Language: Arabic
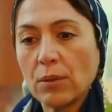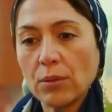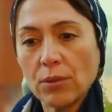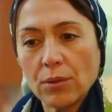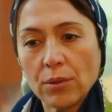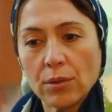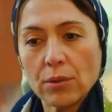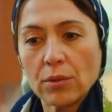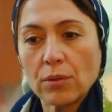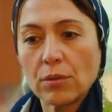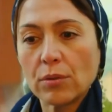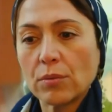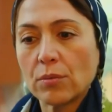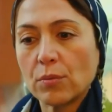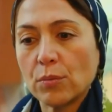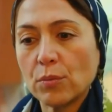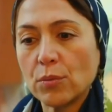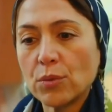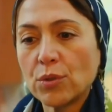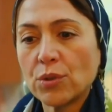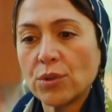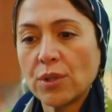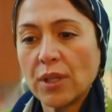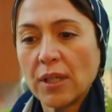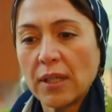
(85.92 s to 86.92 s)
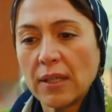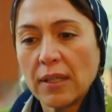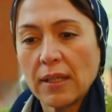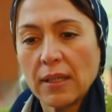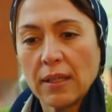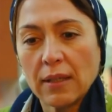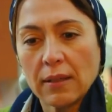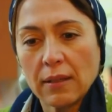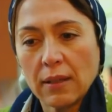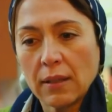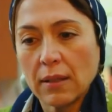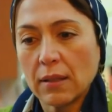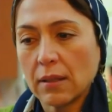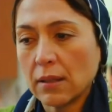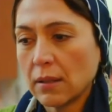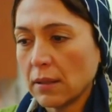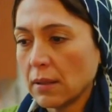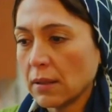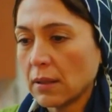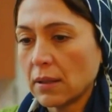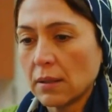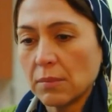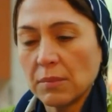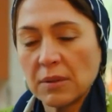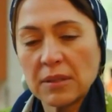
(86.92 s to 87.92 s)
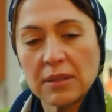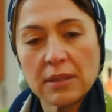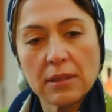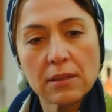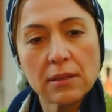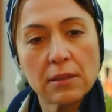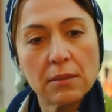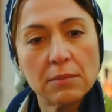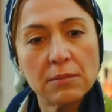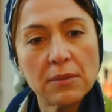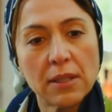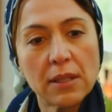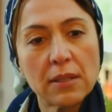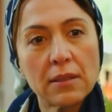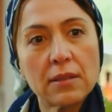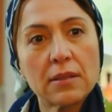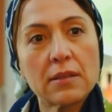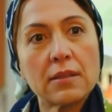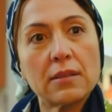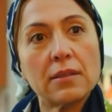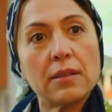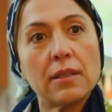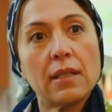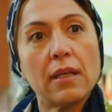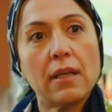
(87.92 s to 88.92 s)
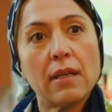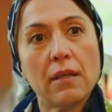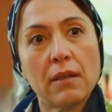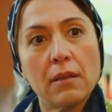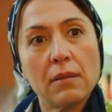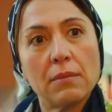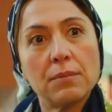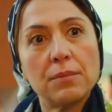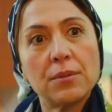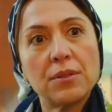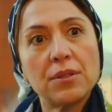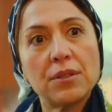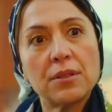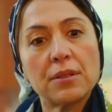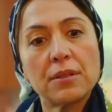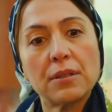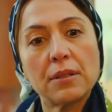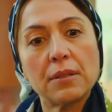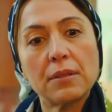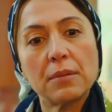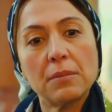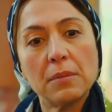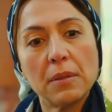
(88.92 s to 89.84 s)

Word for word: انا طبختن مشان نحن يعني مو كرمال الزباين فاذا